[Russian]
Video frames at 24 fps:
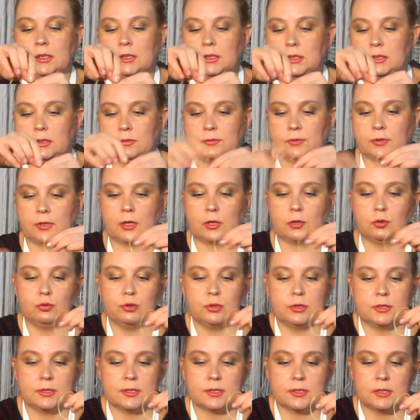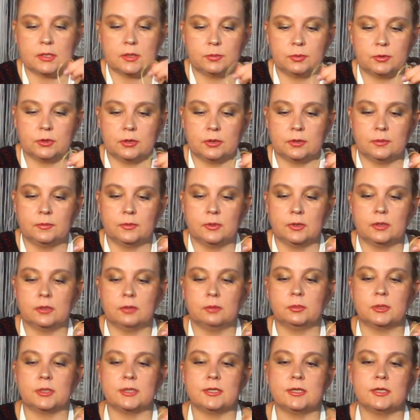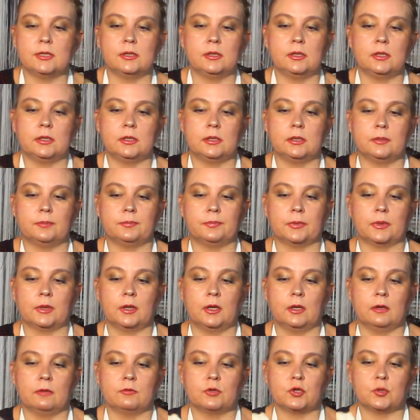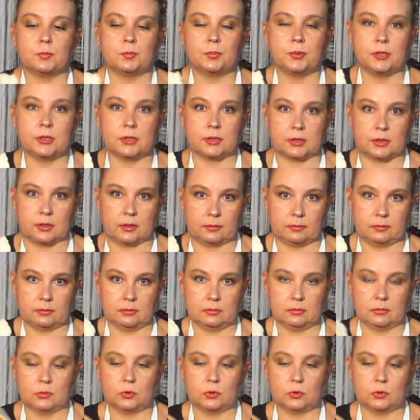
И второй рецепт мы делали шпики.